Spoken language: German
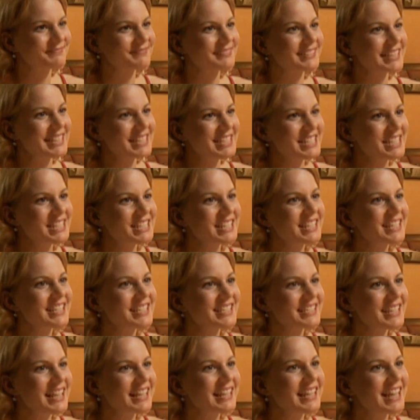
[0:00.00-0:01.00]
Das
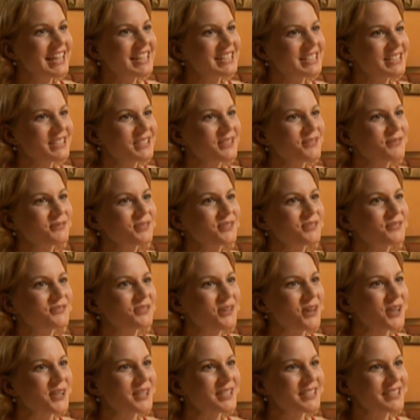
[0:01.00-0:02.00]
Schicksal hat es so
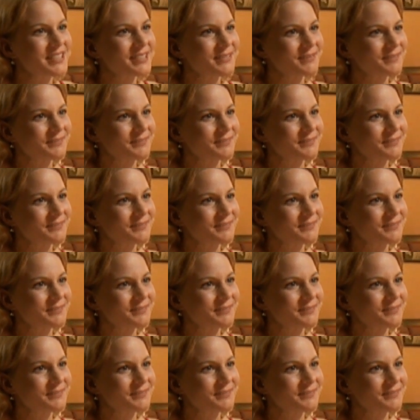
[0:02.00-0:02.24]
gewollt.